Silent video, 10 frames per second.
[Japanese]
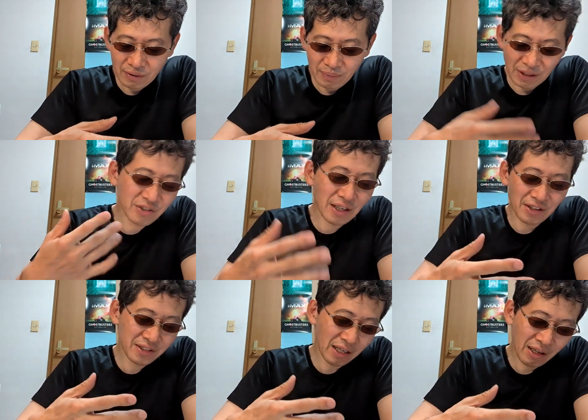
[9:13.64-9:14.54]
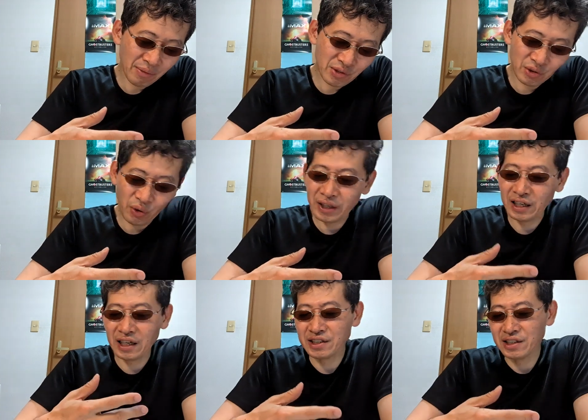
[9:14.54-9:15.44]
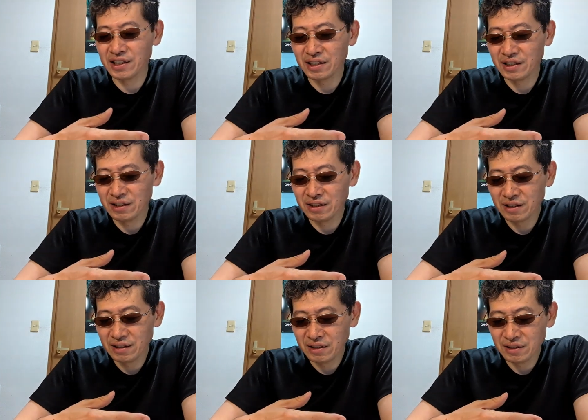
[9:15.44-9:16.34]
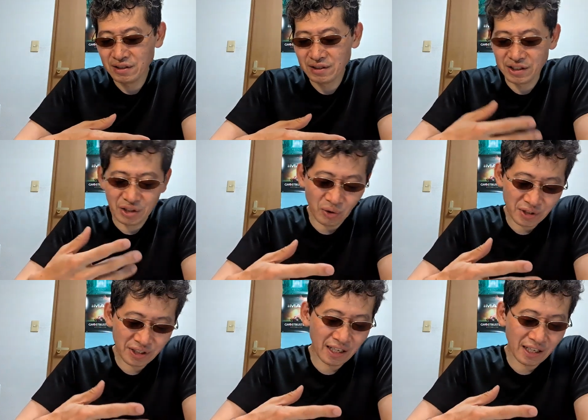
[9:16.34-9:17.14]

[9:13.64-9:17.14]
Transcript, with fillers: まつわるさ、もうすごい悲しい事